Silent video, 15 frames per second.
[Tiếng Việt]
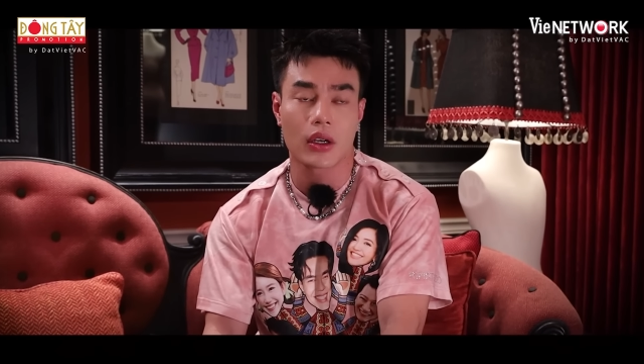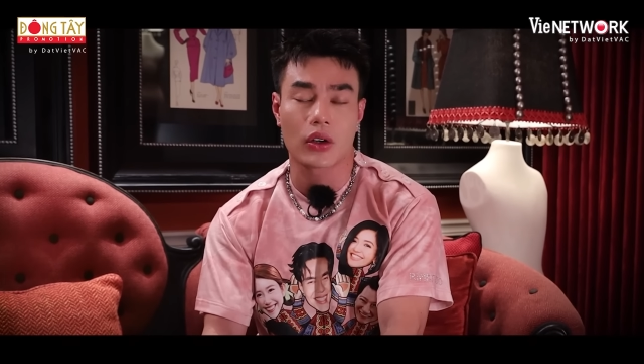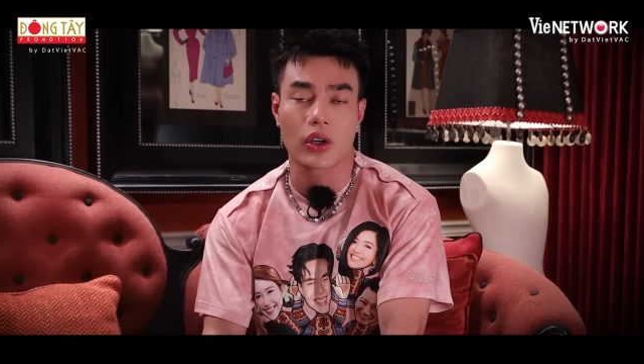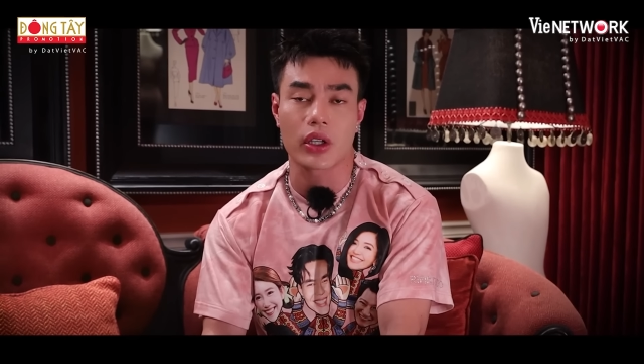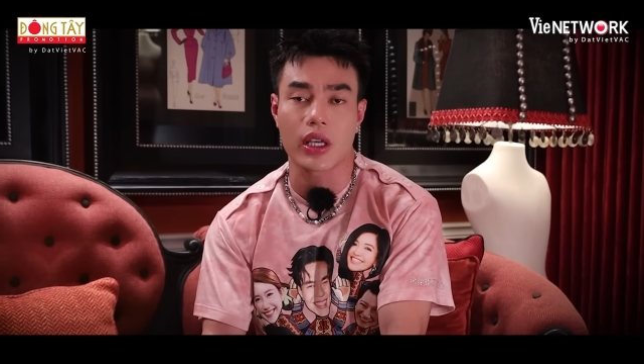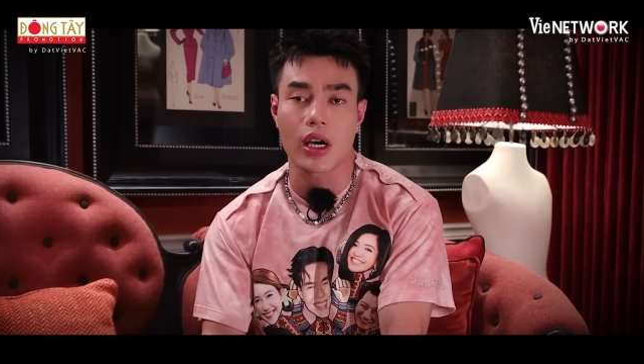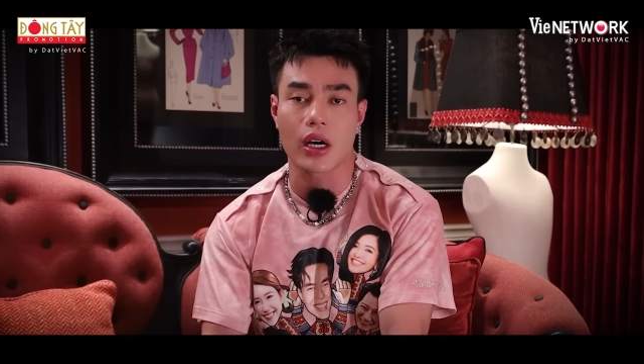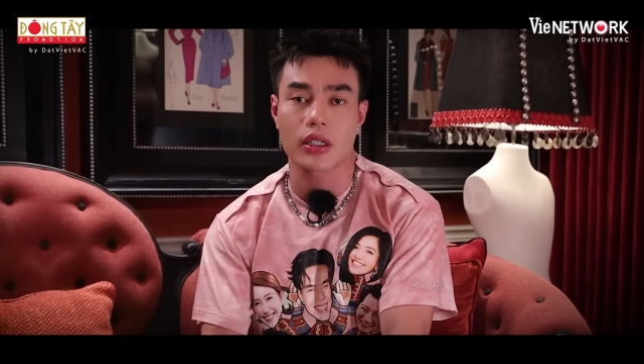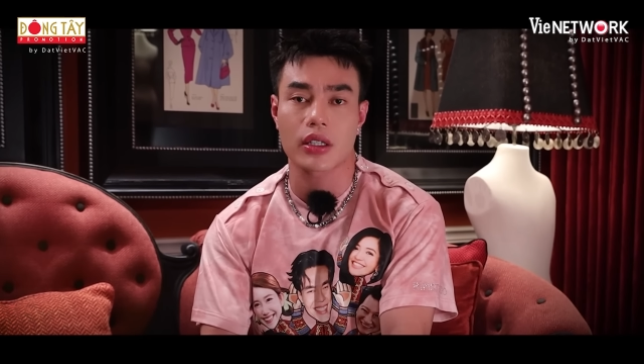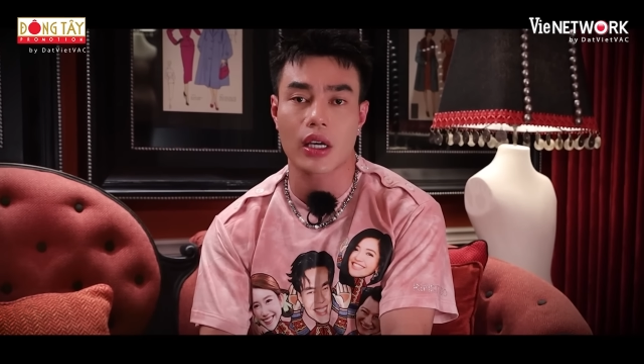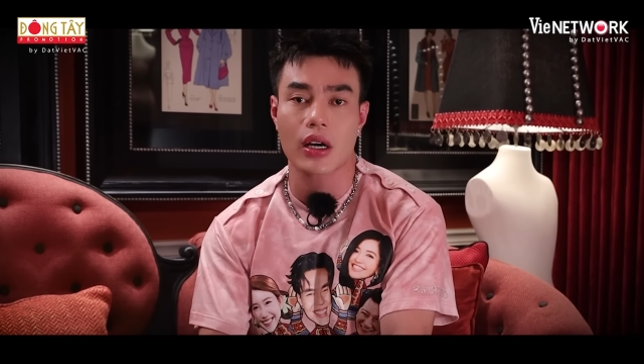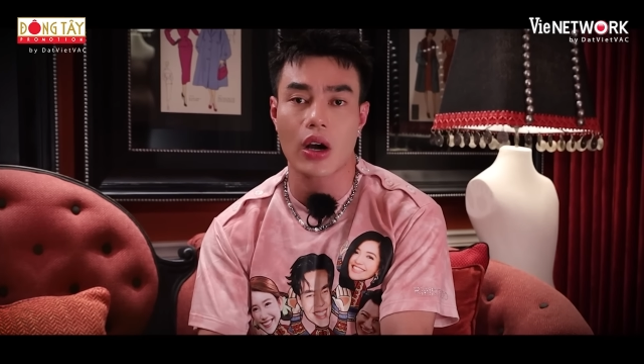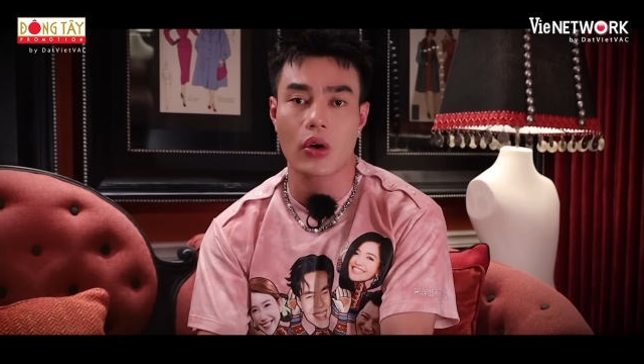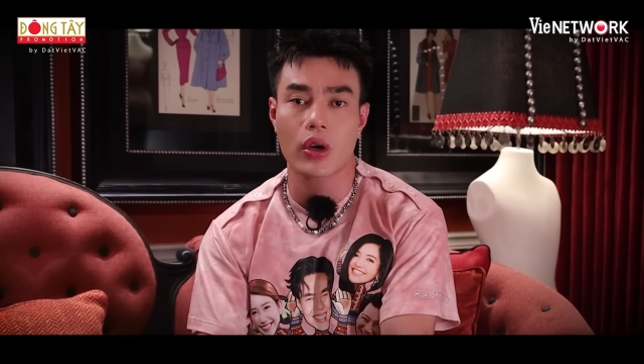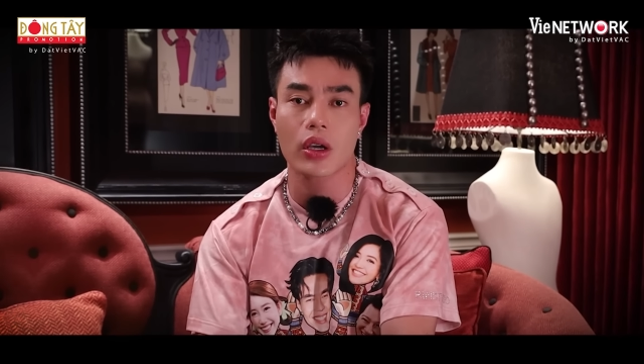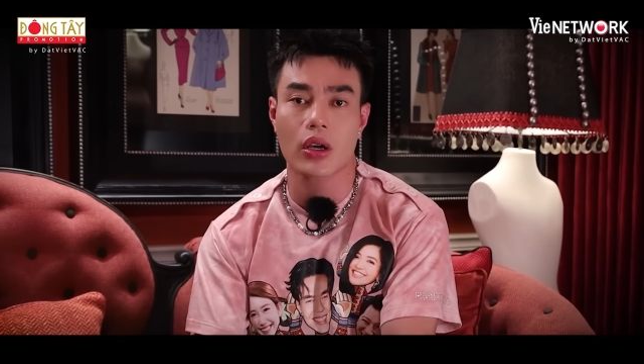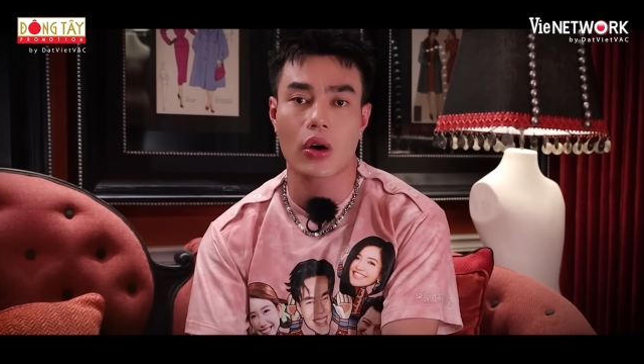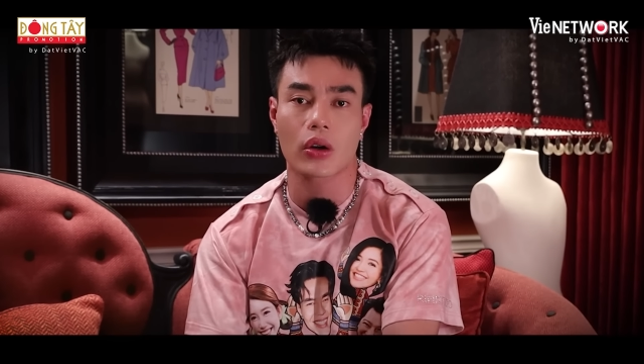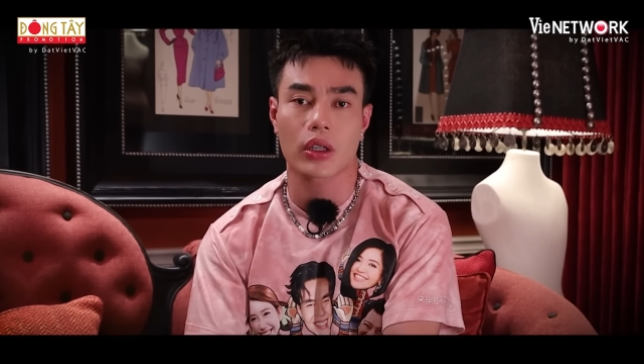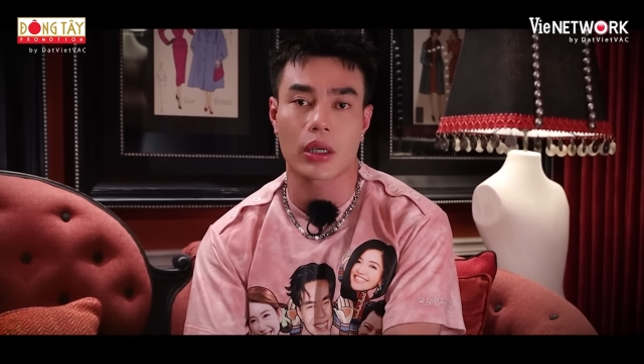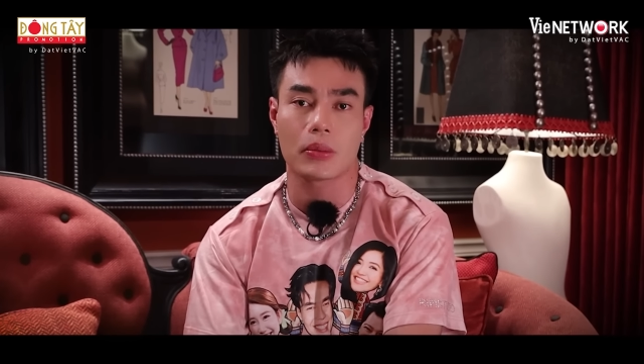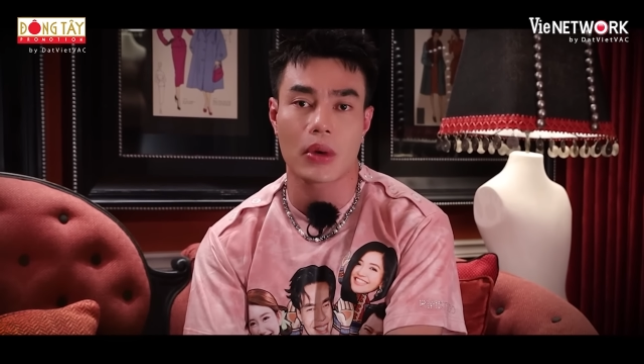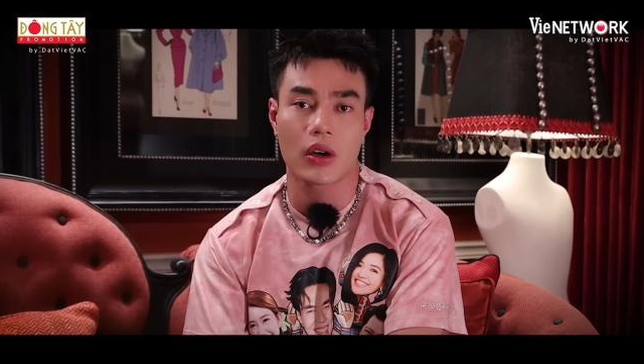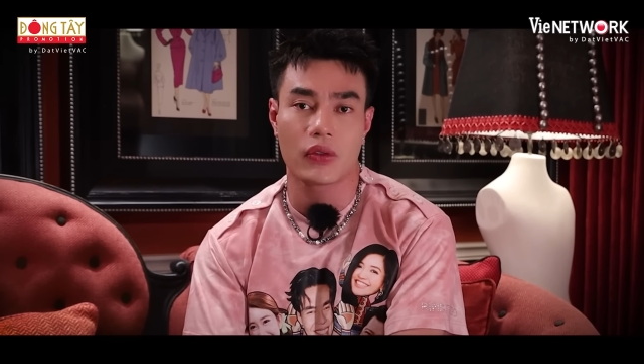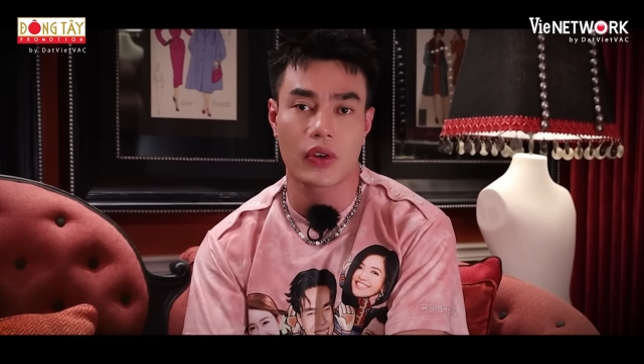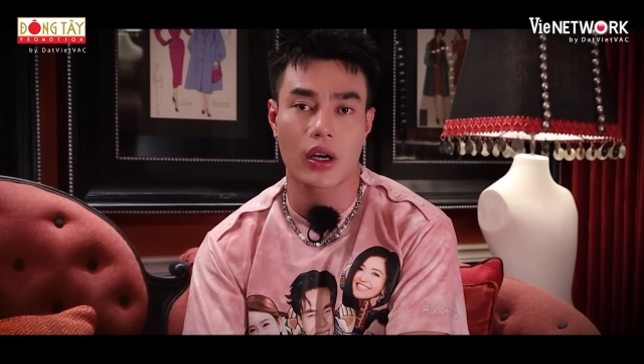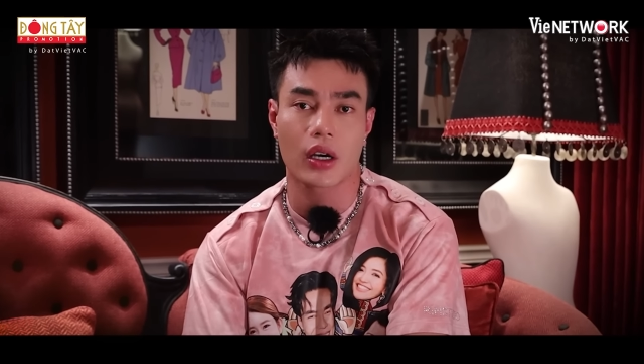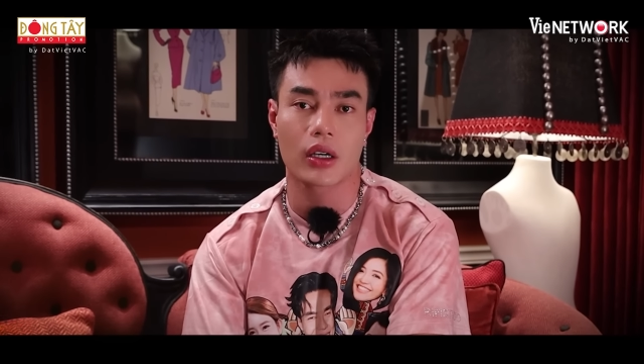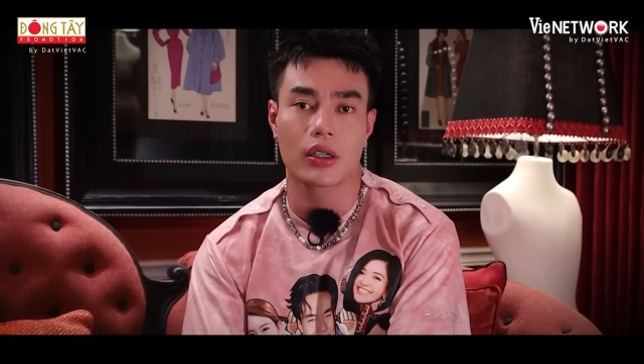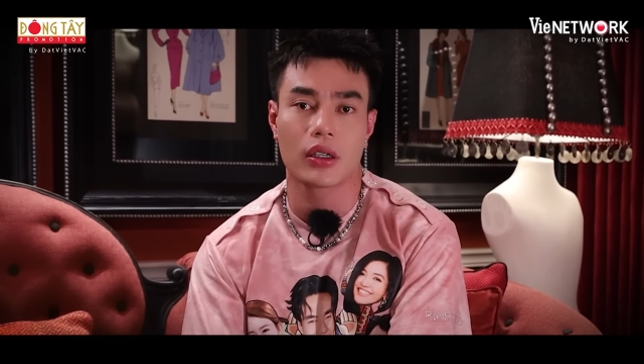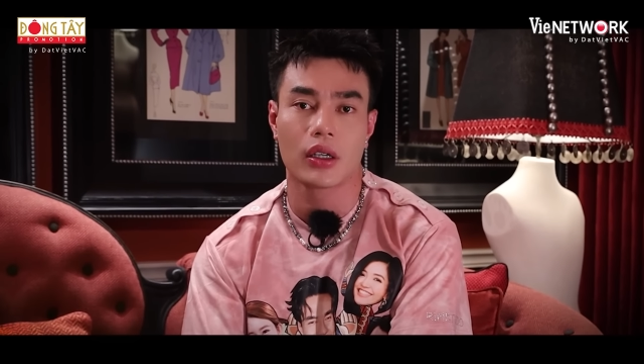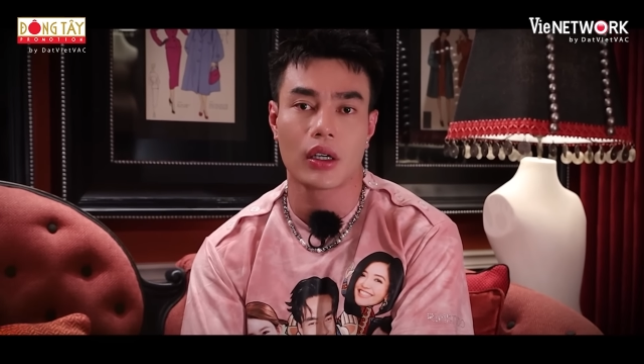rồi vợ sẽ đói, con thì bơ vơ.